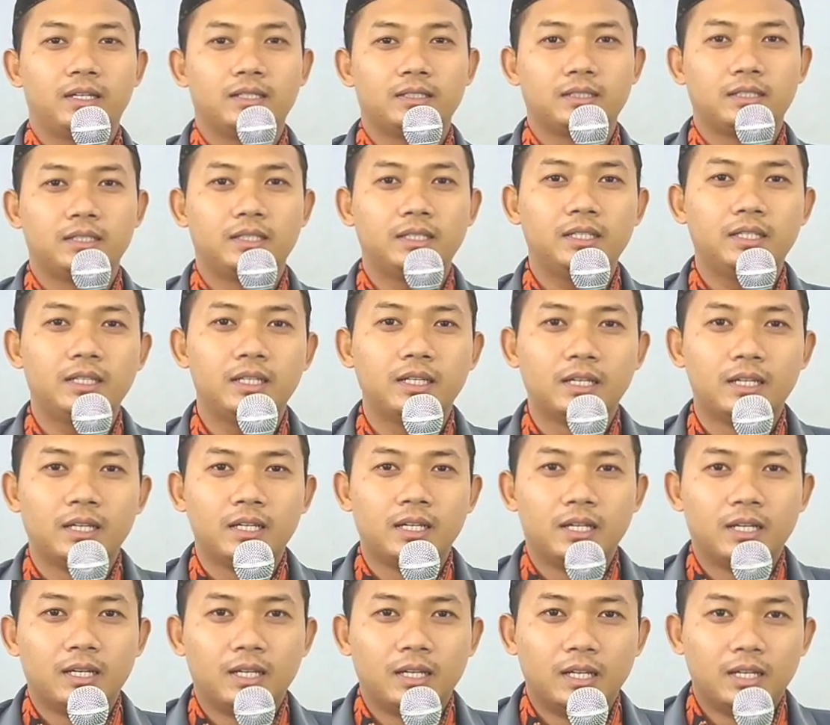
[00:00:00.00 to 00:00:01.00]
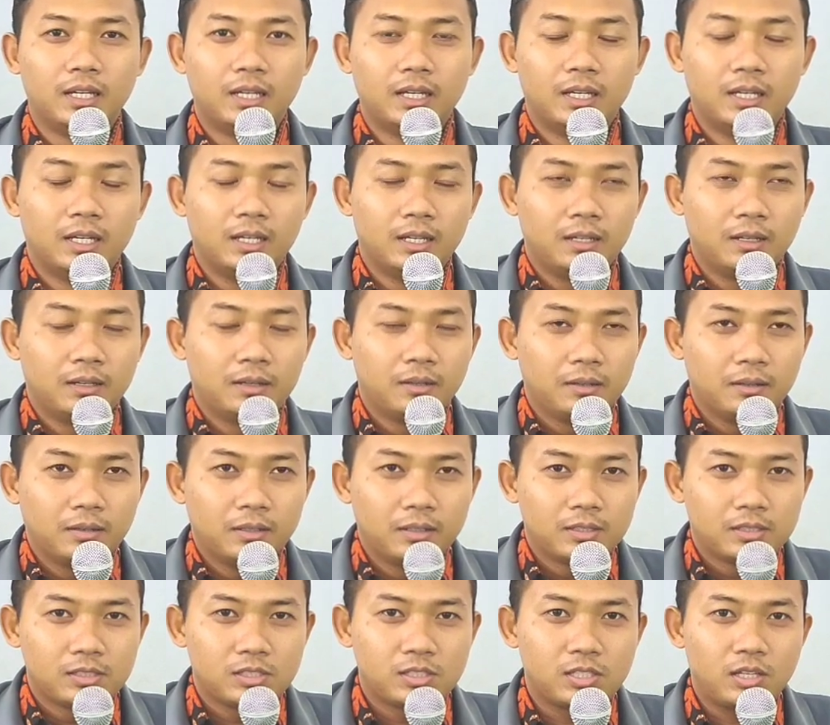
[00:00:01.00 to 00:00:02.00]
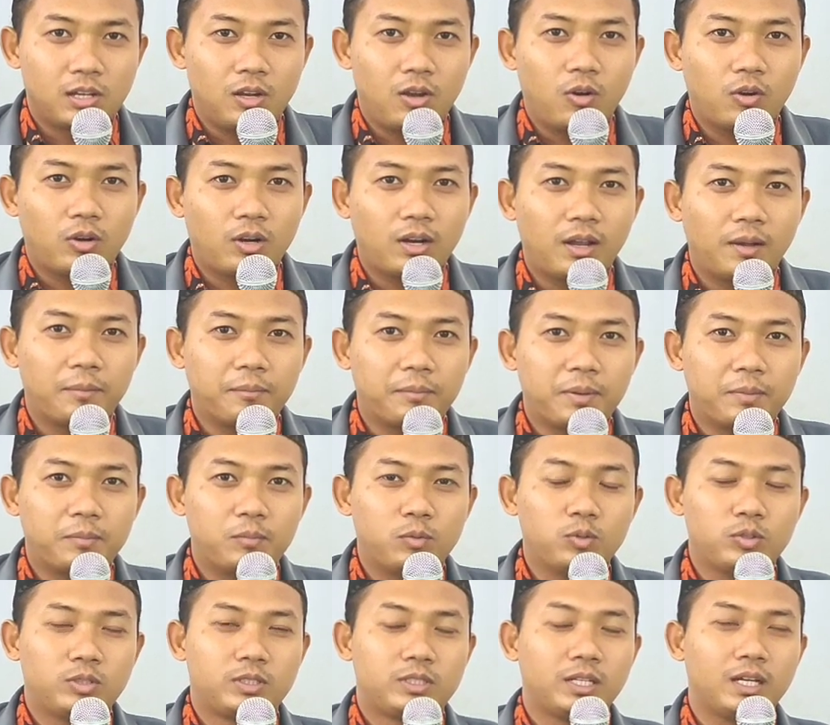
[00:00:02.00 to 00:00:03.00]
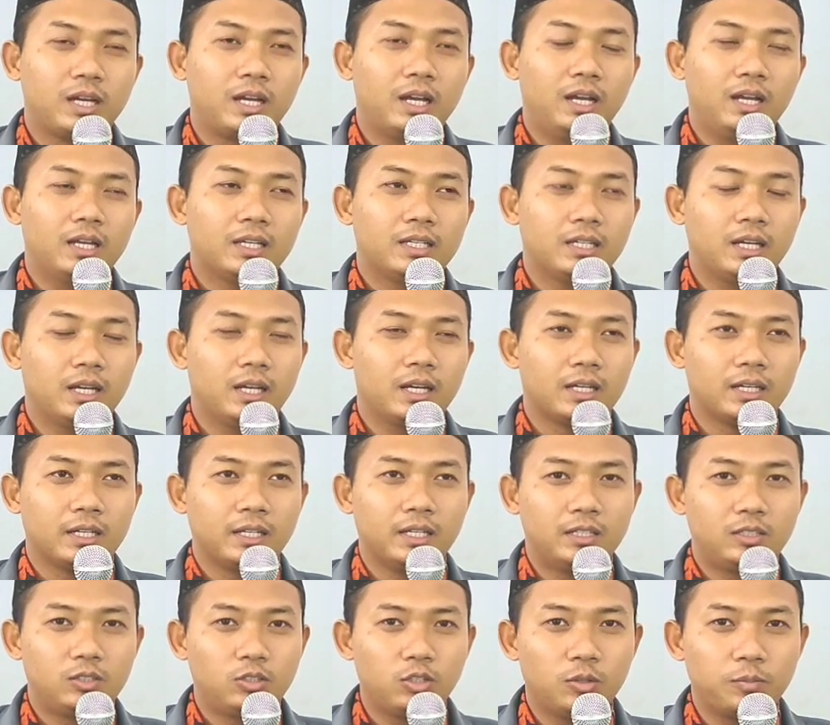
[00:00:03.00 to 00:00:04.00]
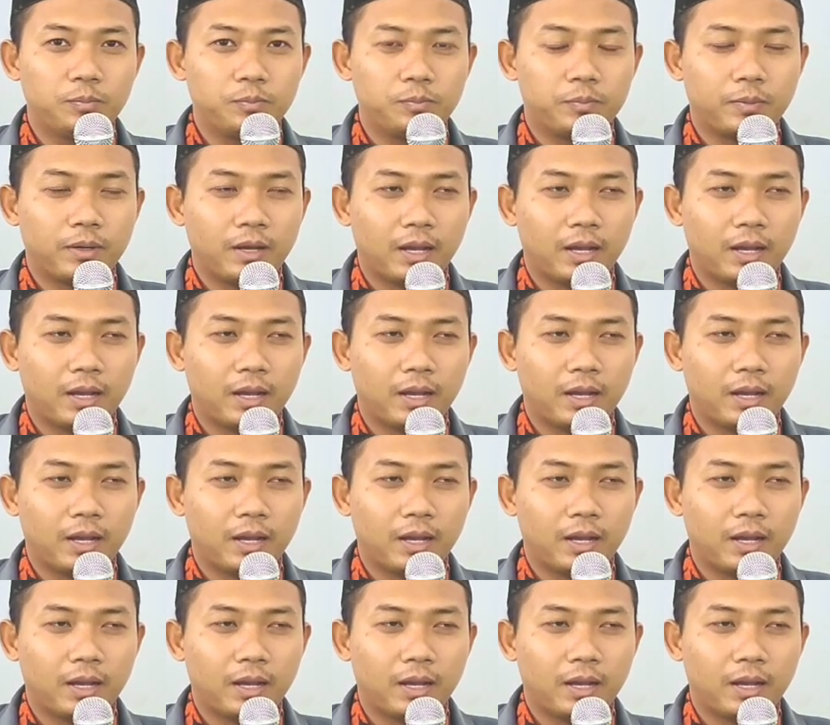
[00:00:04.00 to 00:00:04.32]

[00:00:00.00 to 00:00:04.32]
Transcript: Jadi seorang pemuda yang hidup